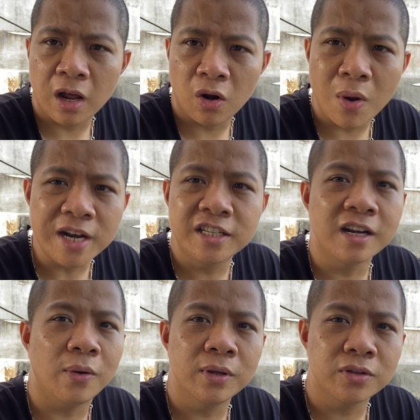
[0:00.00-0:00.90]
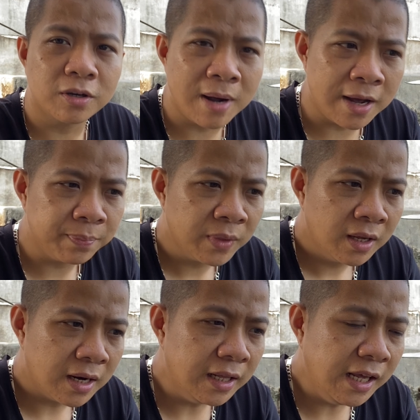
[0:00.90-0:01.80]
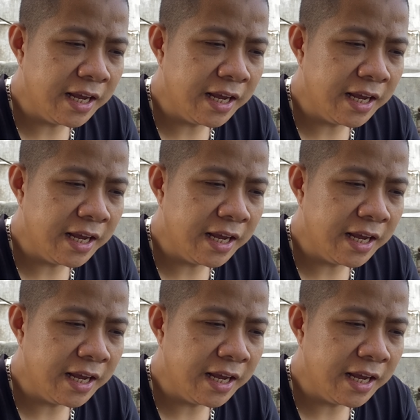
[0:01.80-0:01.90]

loạn sinh ngọng lên rồi các bạn đấy thì